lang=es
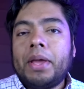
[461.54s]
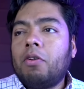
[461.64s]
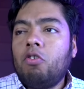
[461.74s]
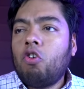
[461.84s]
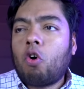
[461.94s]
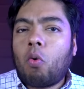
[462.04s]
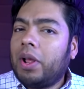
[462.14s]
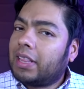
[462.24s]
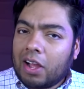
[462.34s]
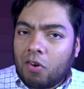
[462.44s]
pero no
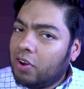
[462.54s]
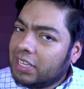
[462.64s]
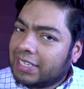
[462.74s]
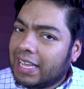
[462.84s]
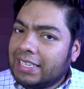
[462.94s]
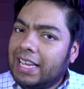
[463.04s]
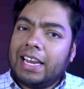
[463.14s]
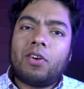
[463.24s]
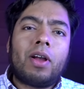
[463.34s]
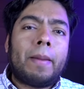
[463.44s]
cuenta con licencia
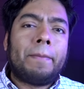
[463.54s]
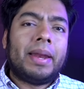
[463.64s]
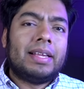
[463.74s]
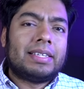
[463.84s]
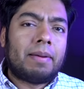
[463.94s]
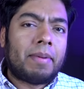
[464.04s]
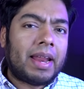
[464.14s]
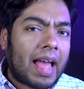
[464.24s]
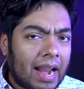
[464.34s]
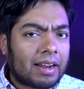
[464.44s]
ni con experiencia a
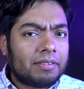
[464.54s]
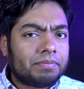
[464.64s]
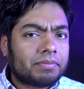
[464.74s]
manejar.